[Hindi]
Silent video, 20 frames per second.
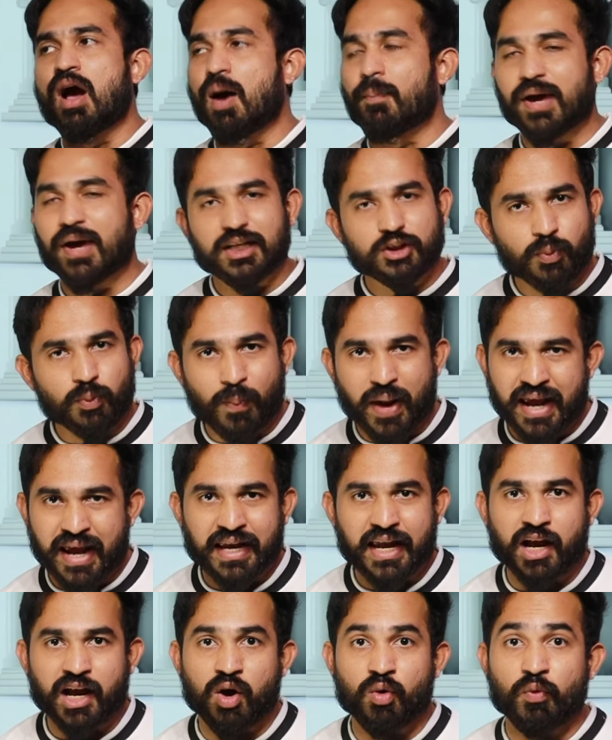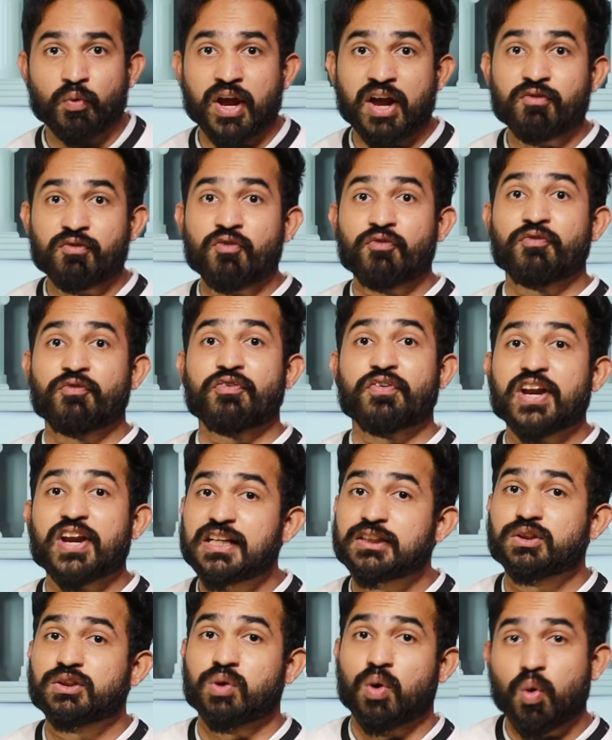हमारा जो बैंक अकाउंट है वो
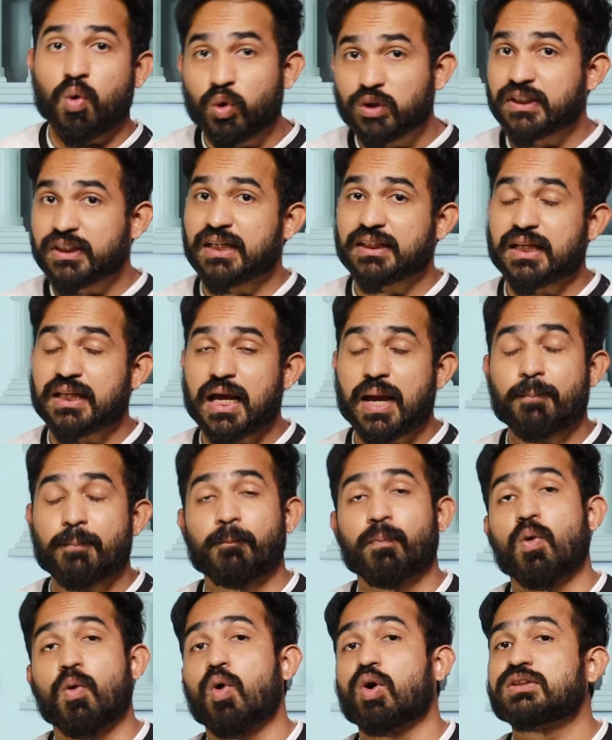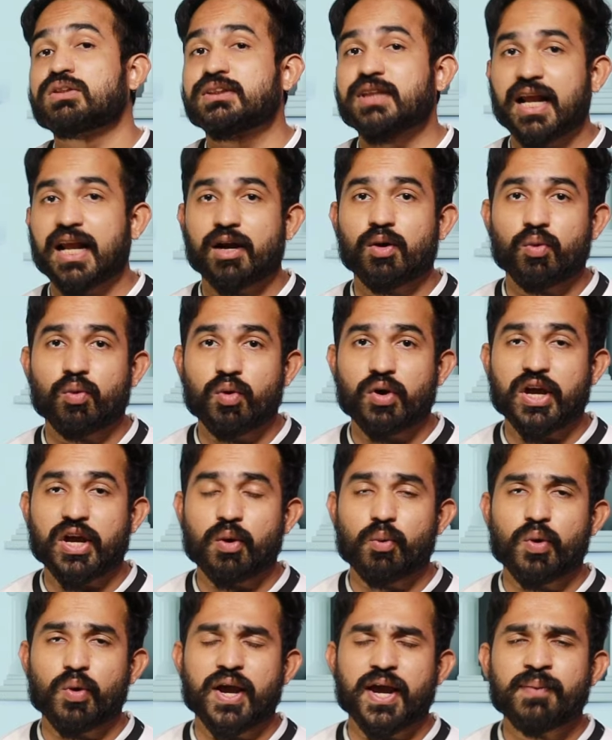फ्रीज हो जाता है बहुत सारे लोगों के
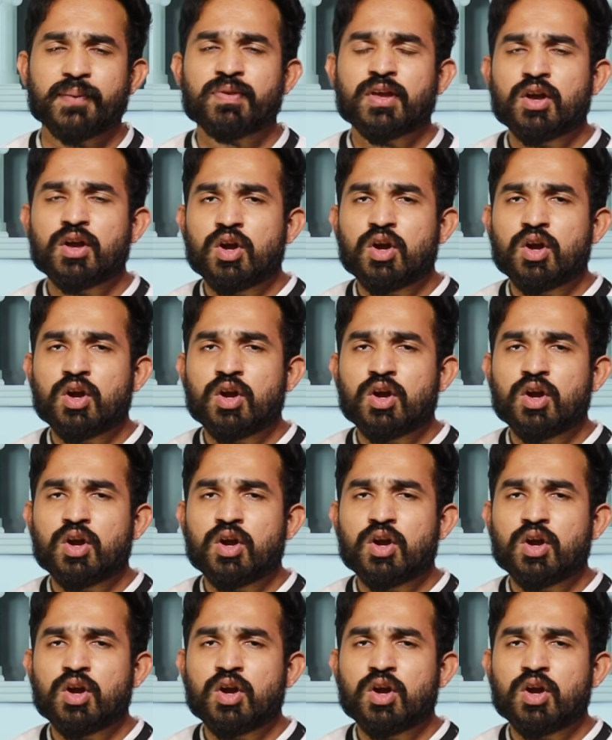हुए हैं